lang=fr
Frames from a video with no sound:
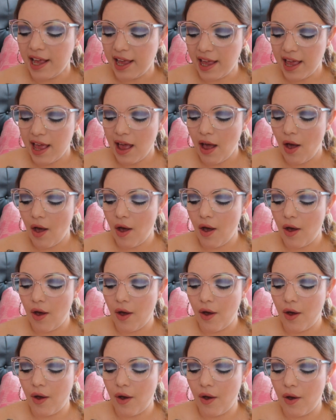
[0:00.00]

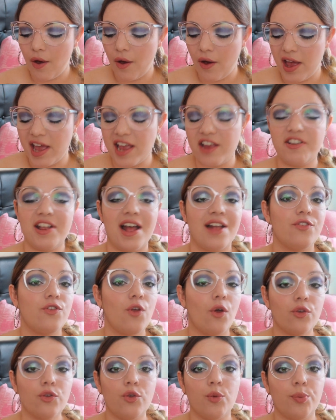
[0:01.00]
euh, et
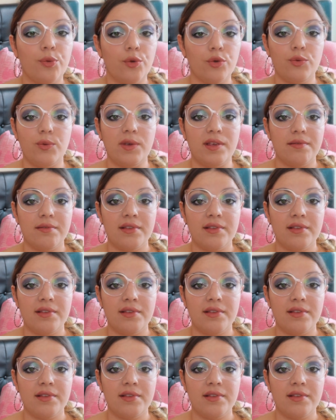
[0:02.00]
j'adore ce produit.